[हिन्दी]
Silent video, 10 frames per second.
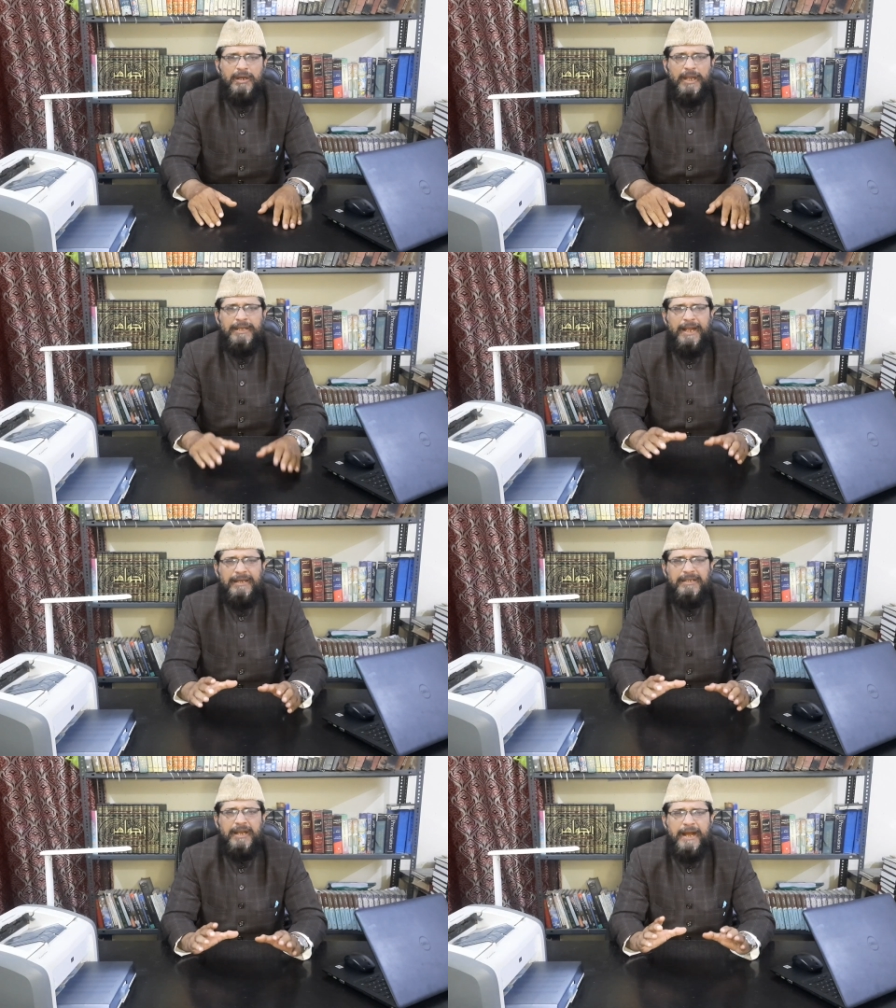
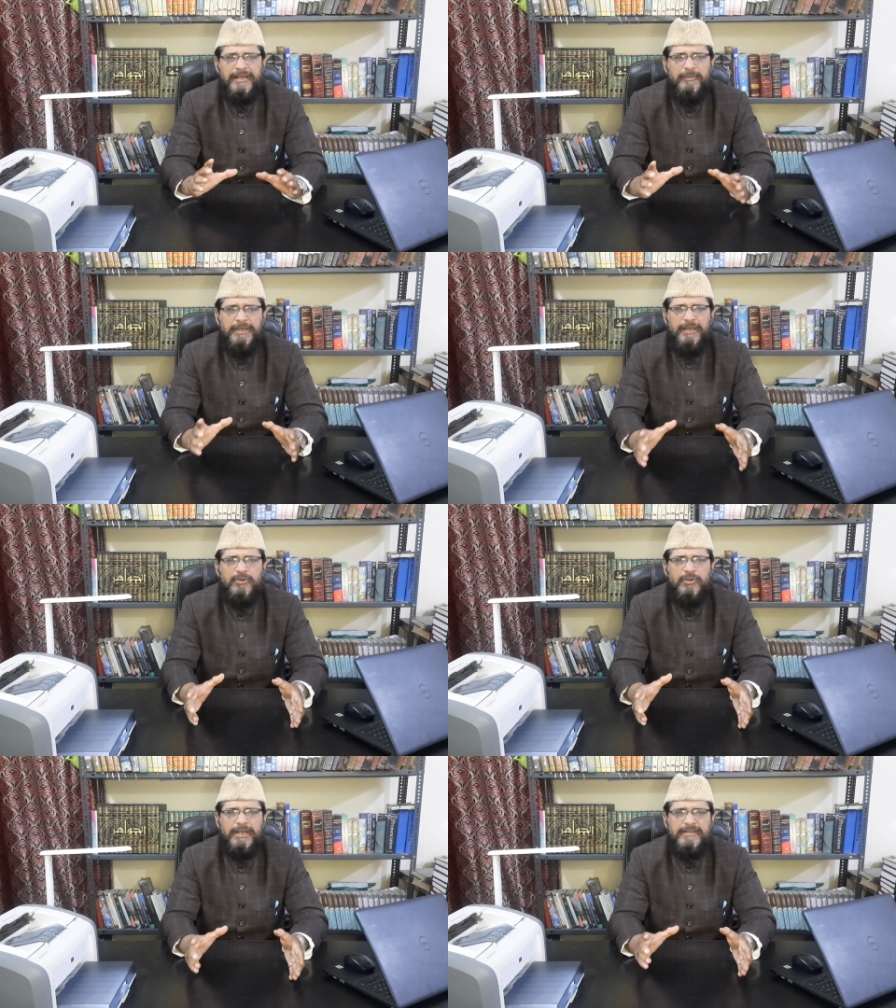अल्लाह की
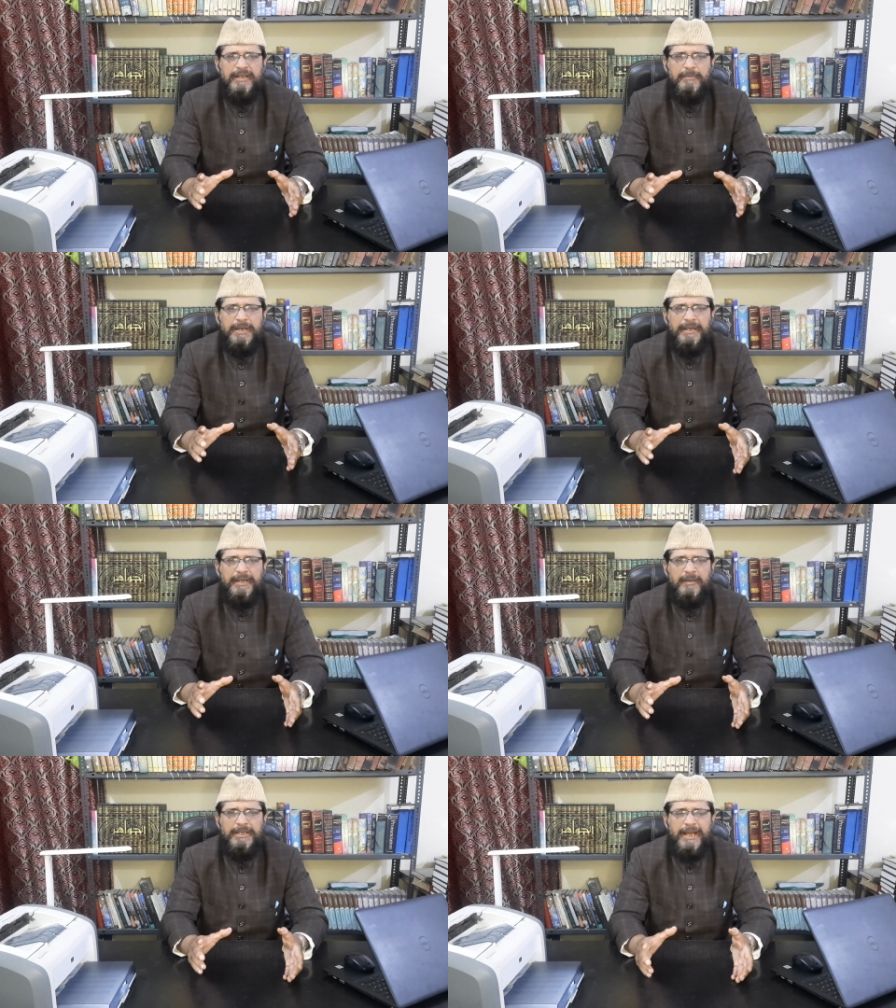हाकमियत को तस्लीम
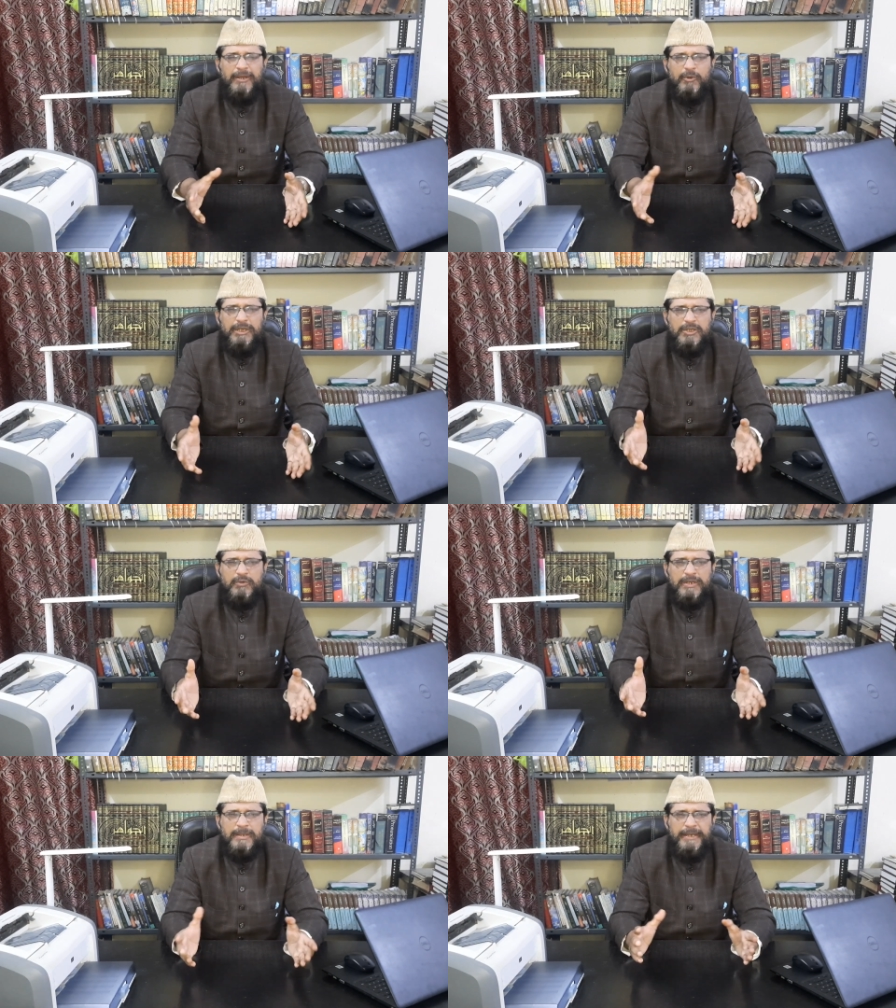करने के बजाय ख़ुद इस
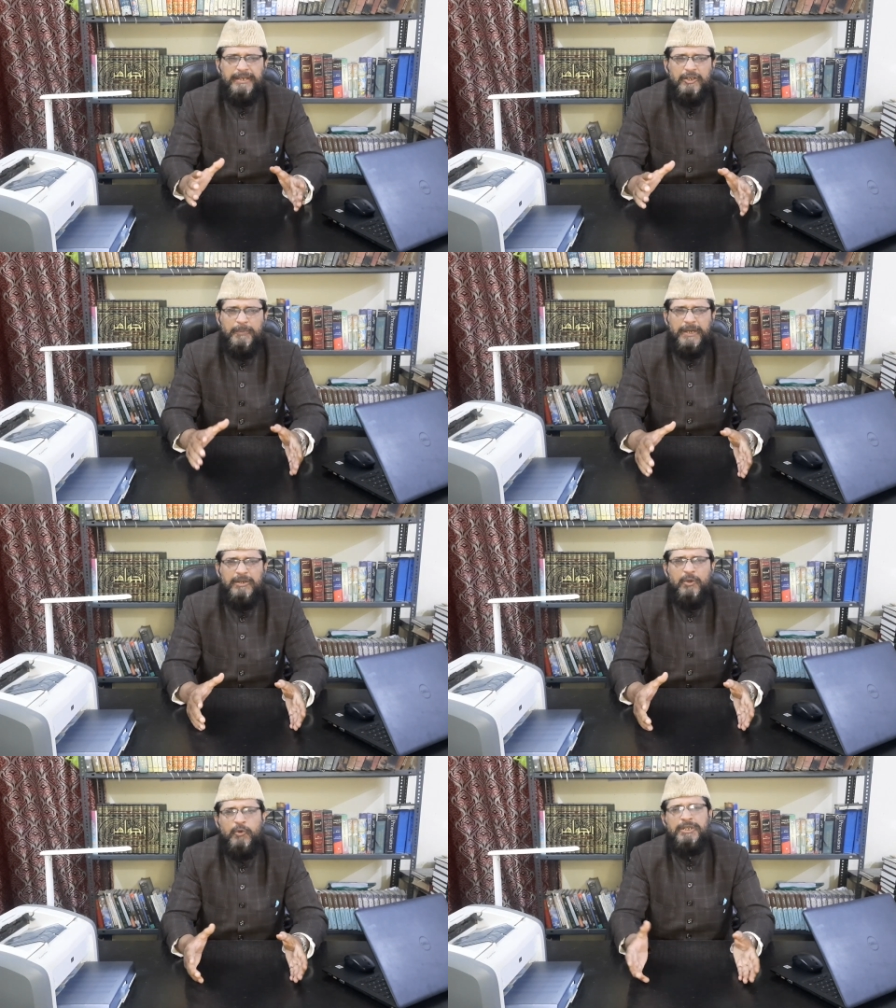रुए ज़मीन के ऊपर
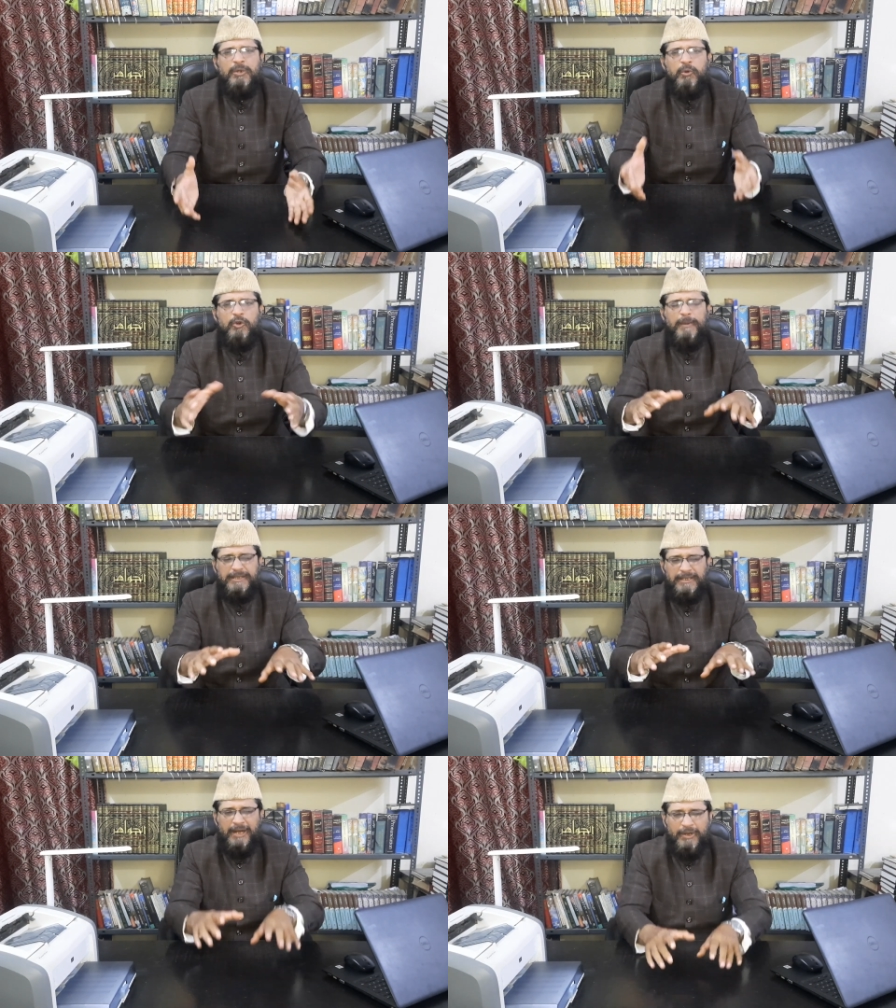उसे
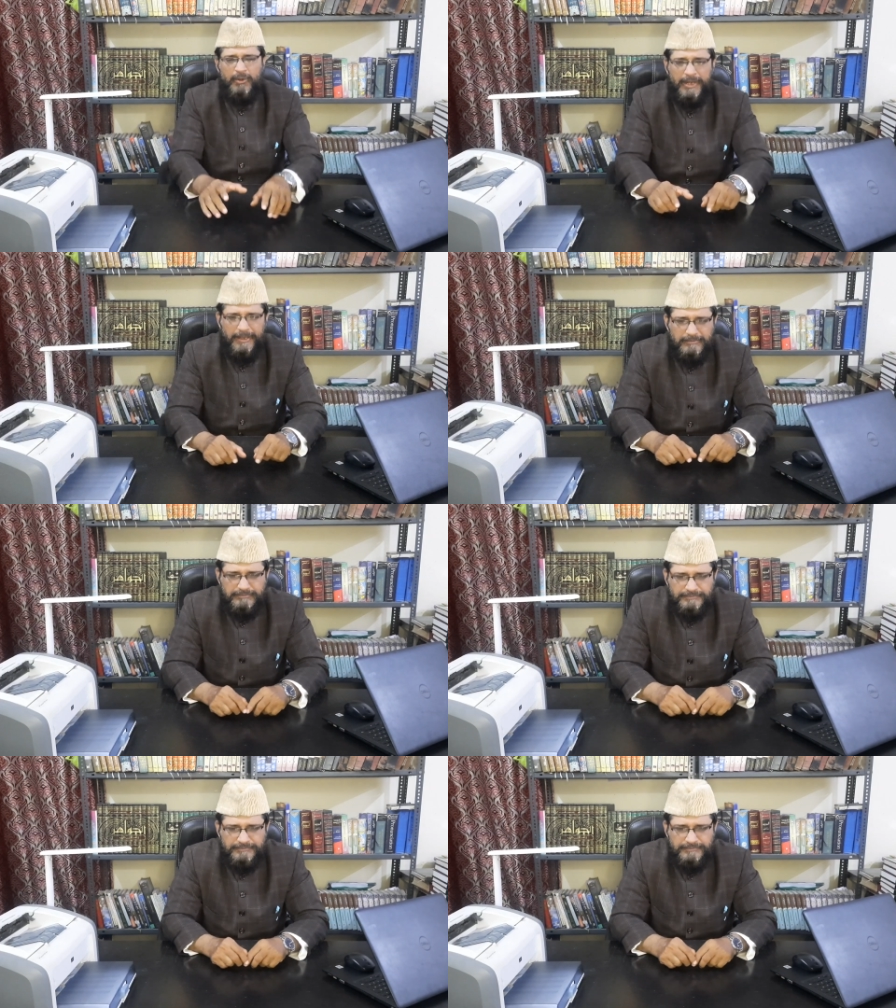हुकूमत का दावा हो गया